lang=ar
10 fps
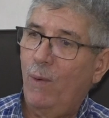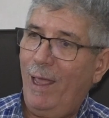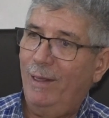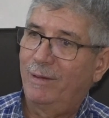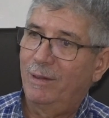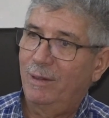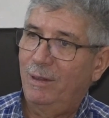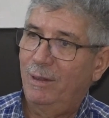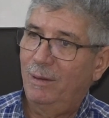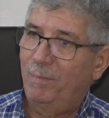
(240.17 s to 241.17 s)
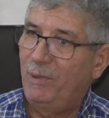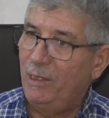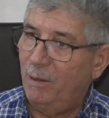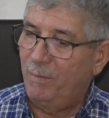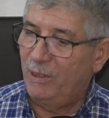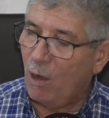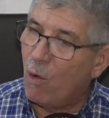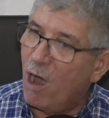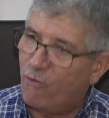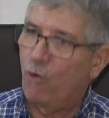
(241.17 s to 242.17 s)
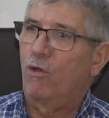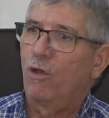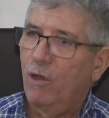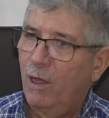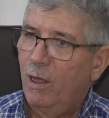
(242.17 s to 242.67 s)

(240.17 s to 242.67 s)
واحد بتوافق